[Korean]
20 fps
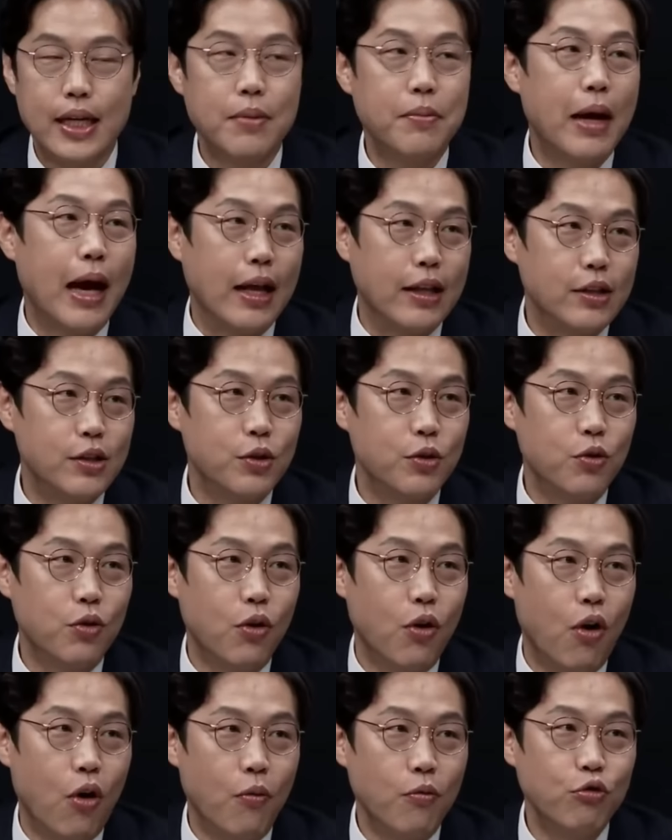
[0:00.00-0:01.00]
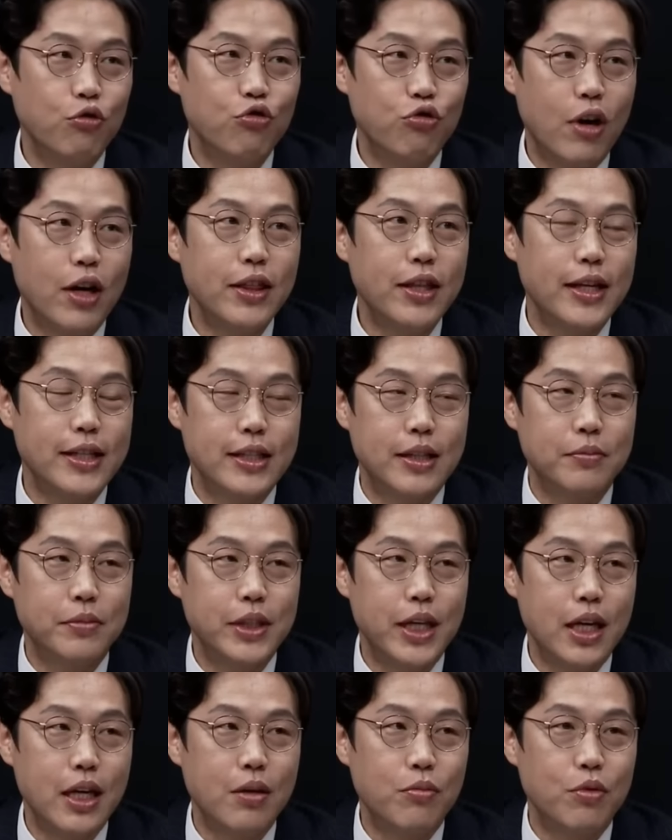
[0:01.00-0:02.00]
책임을 안 지고 엉뚱한데 음. 지금
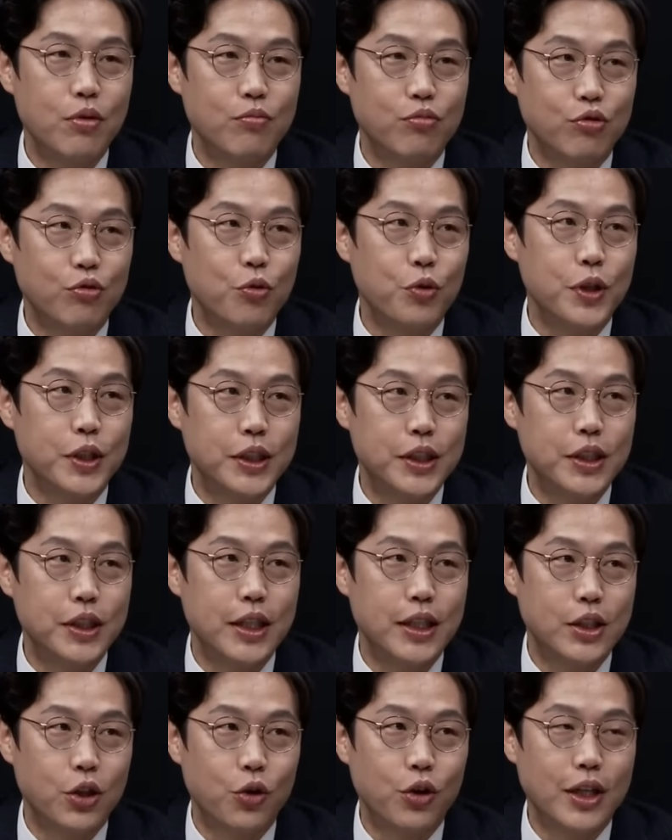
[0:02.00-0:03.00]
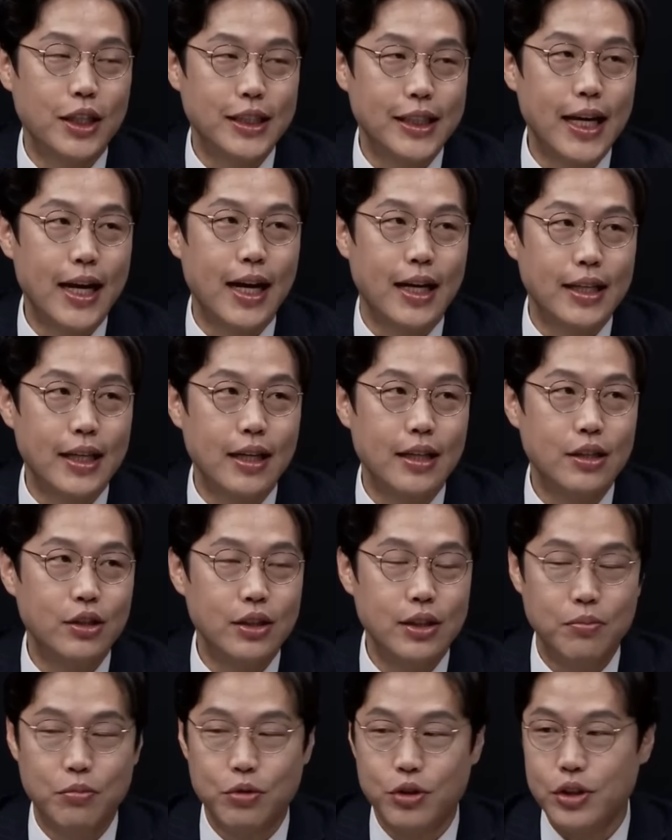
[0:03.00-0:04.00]
책임을 묻고 있으니 저는 그게 가장
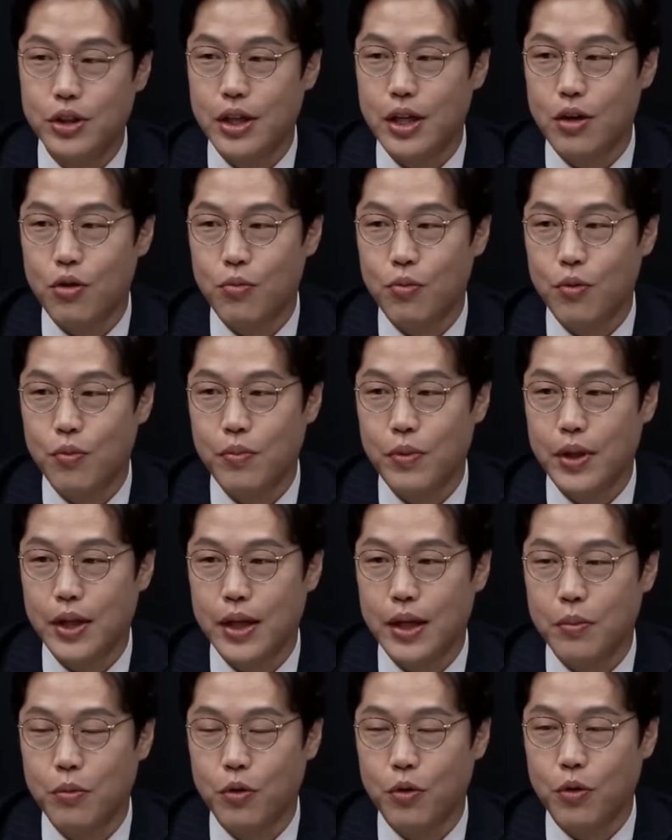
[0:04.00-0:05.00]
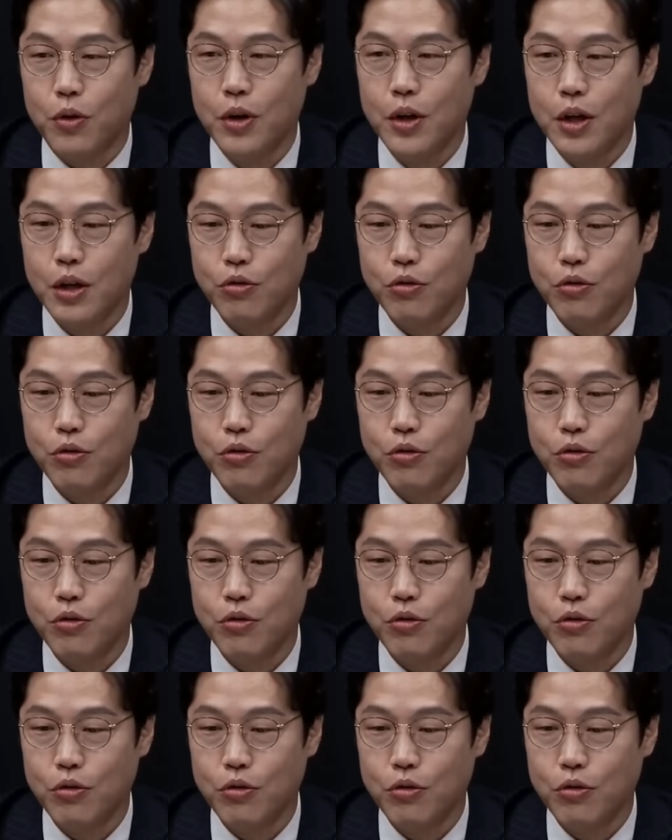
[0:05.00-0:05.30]
큰 문제라고 봅니다. 뭐 예.